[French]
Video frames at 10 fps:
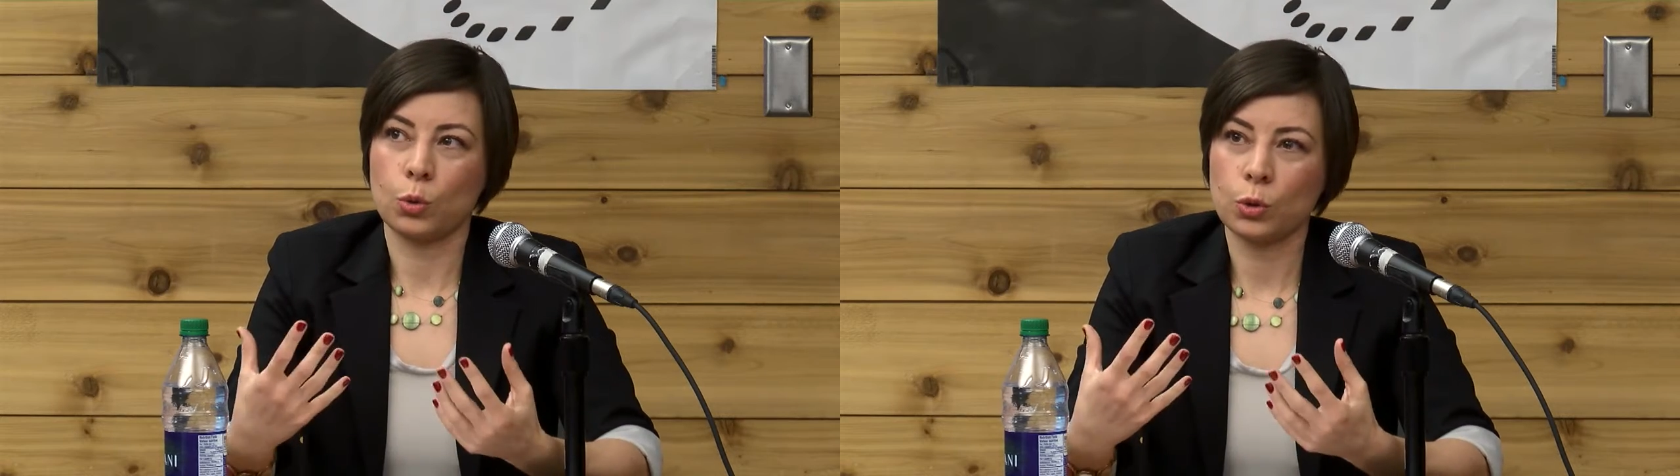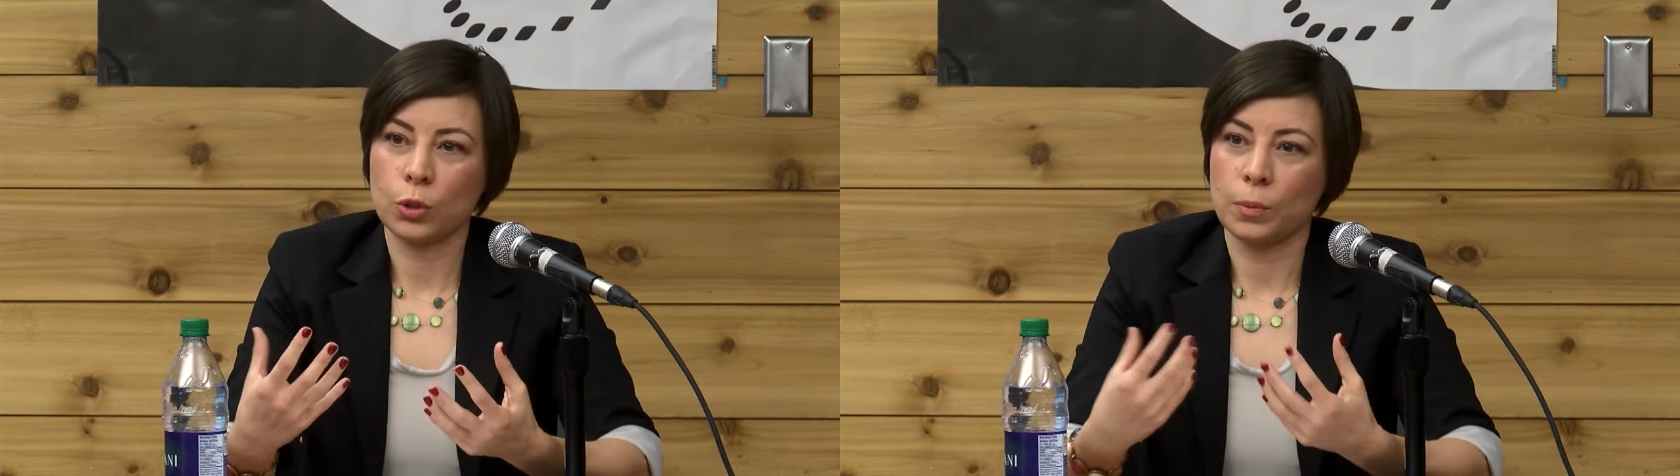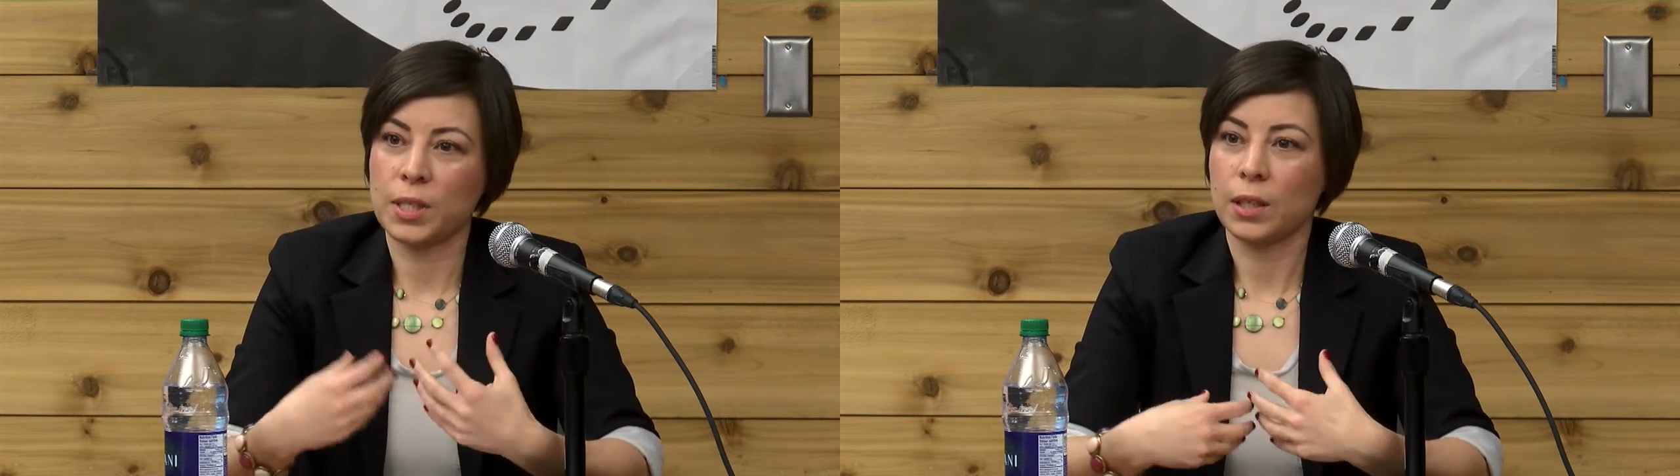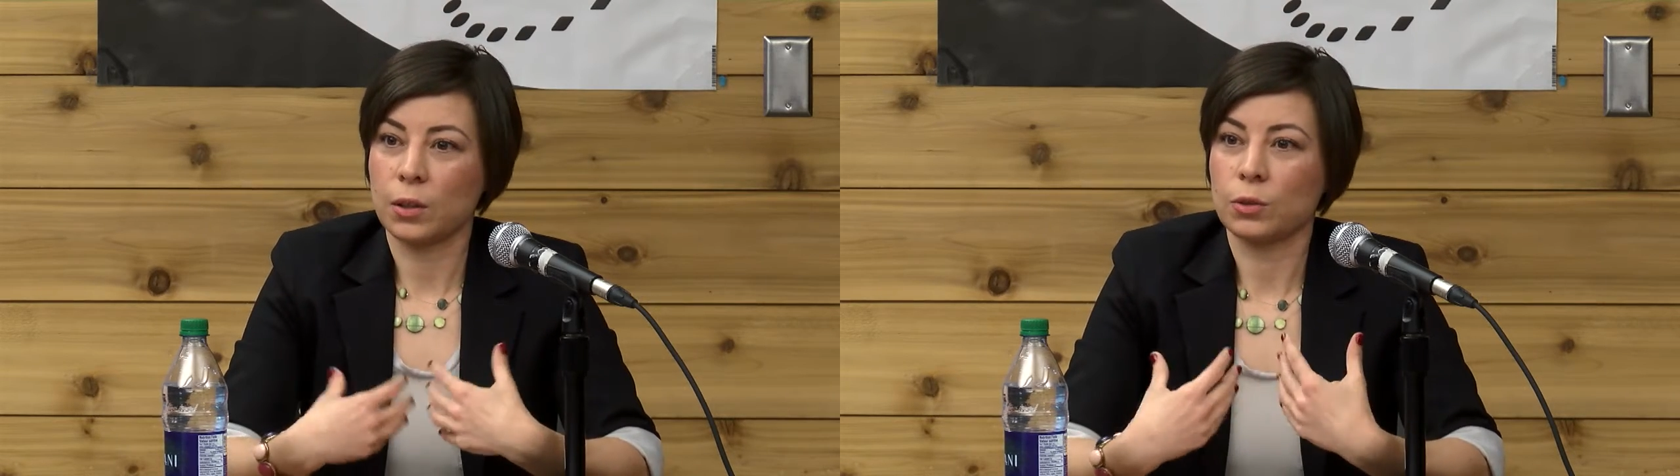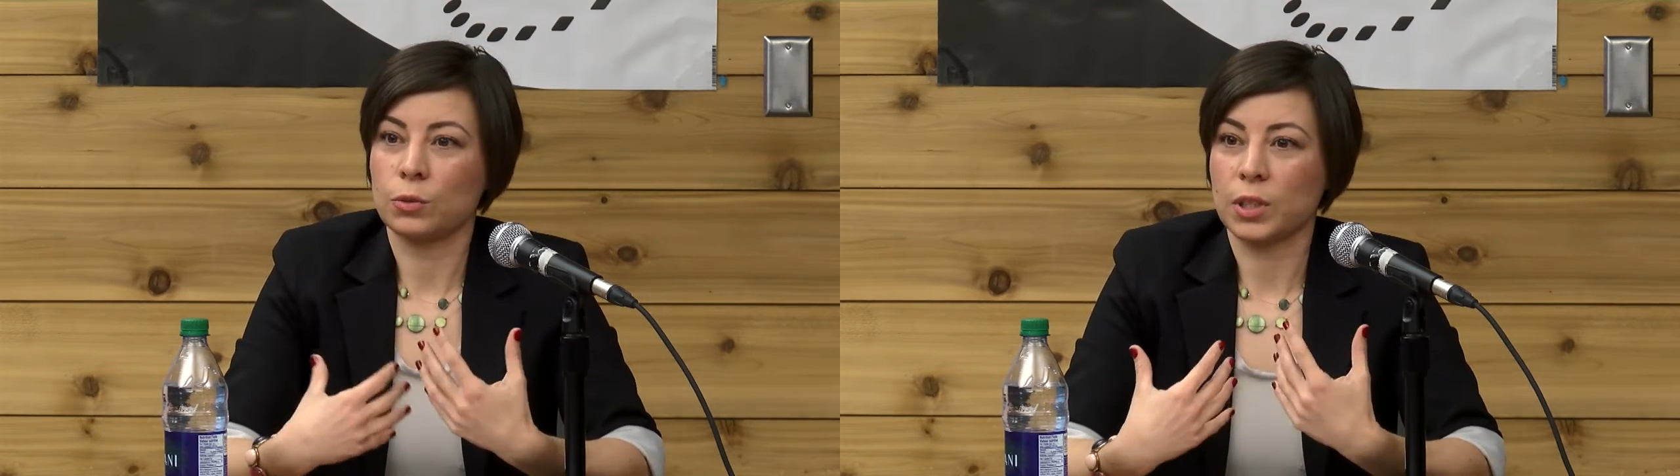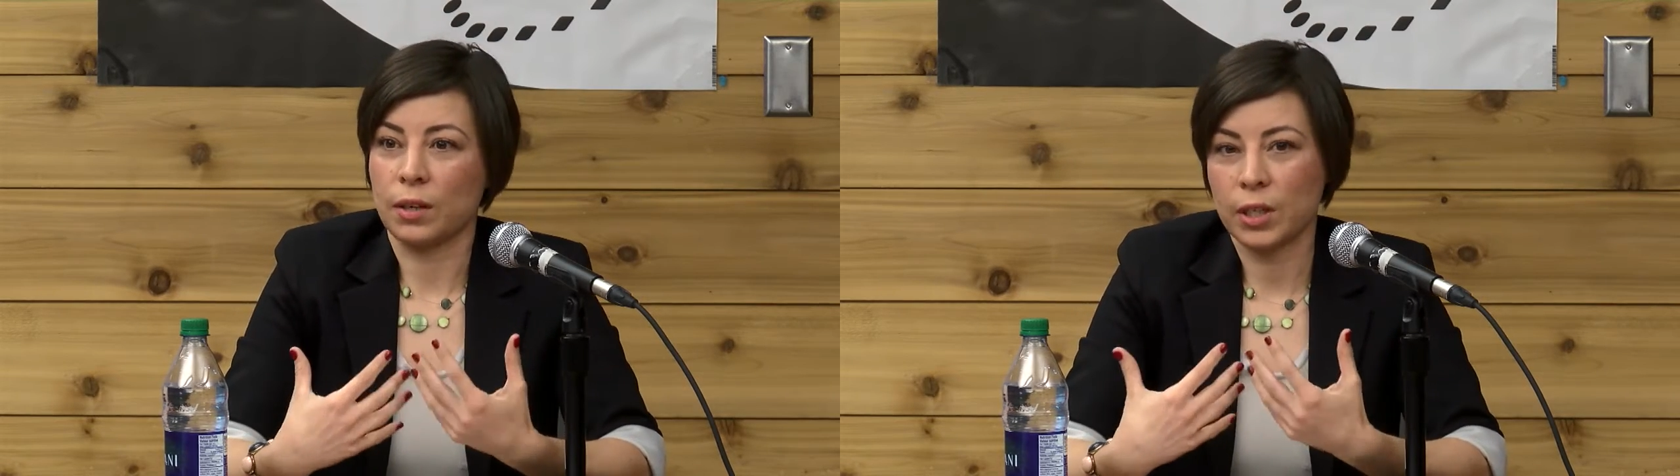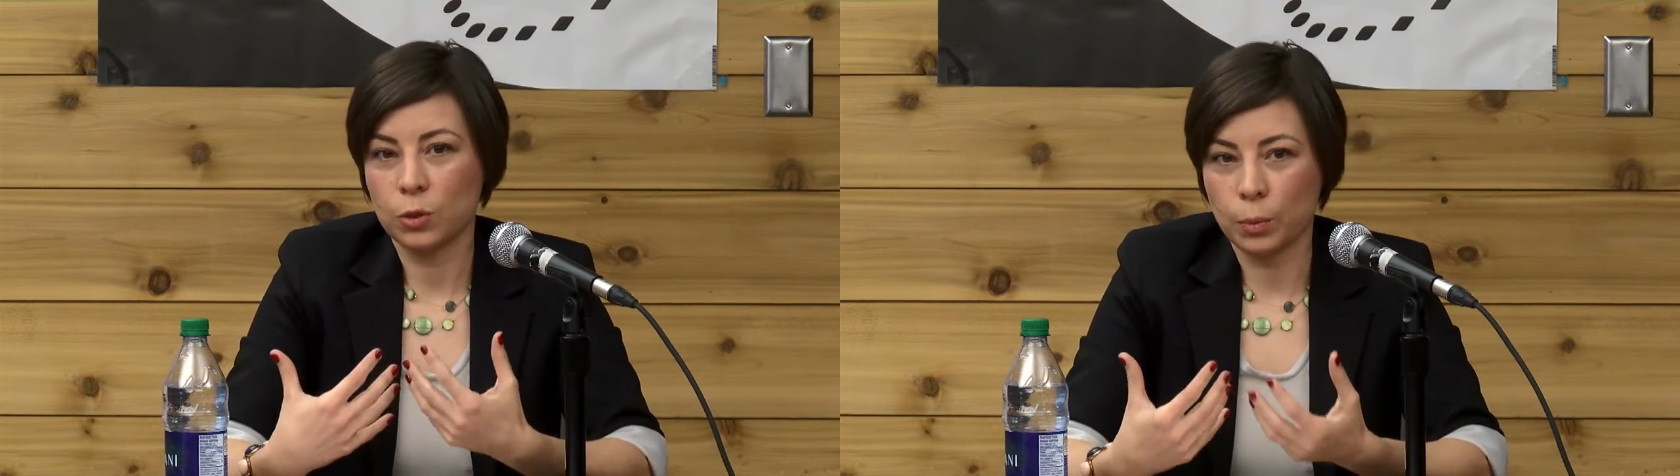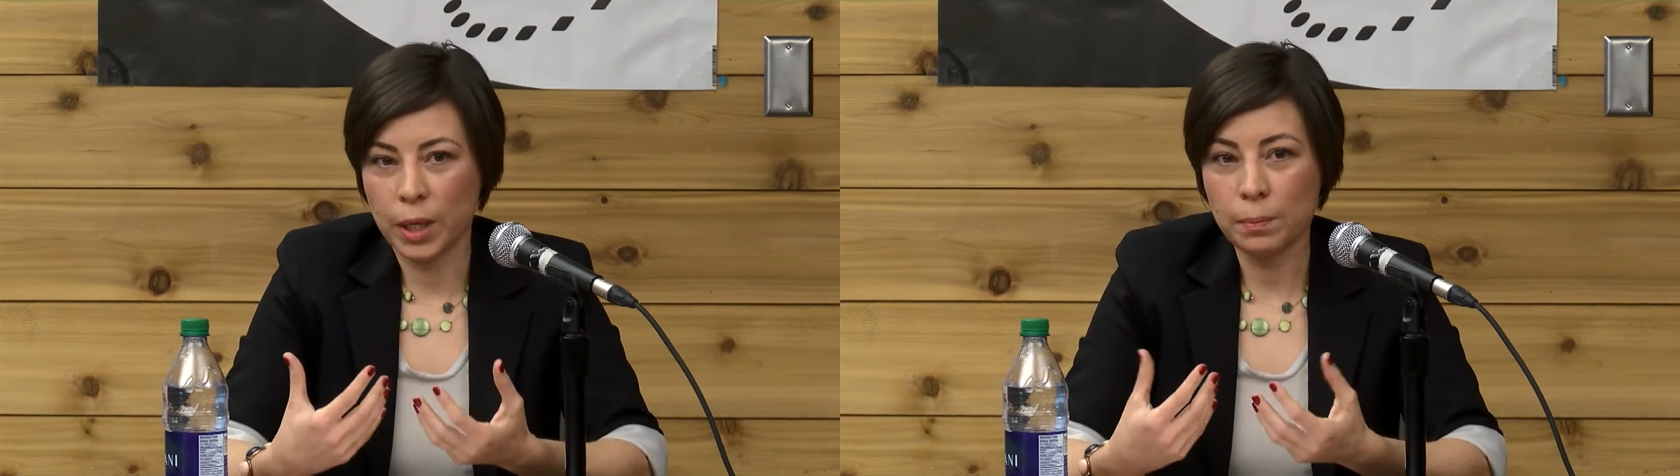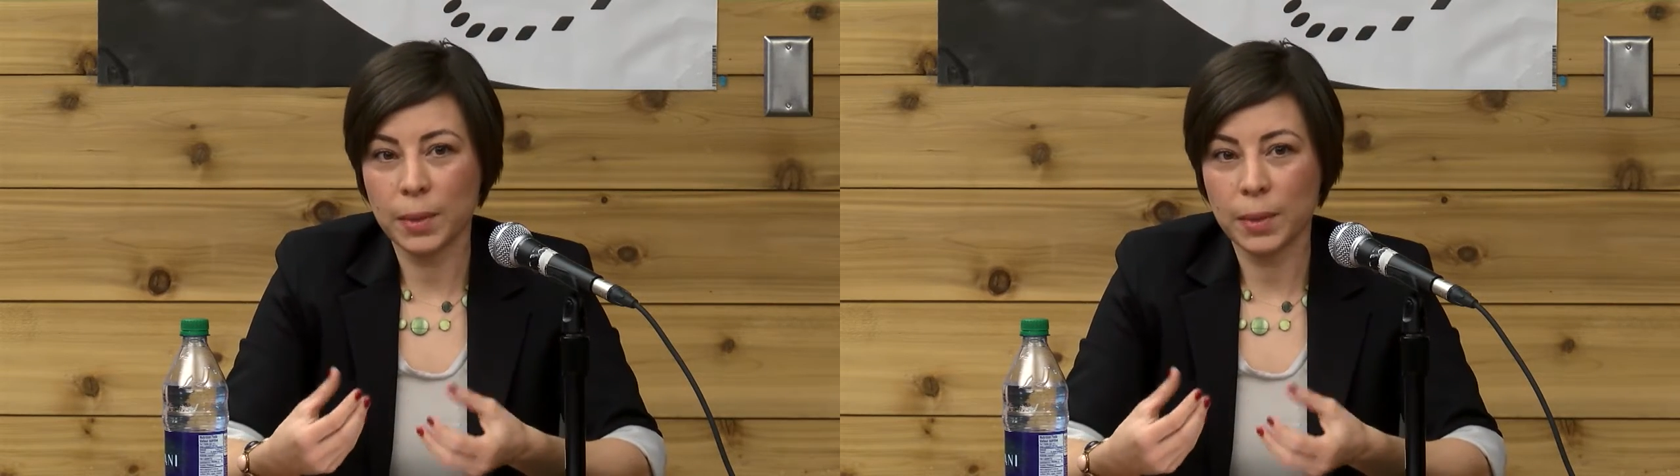compte comme ça quand on travaille nous-mêmes,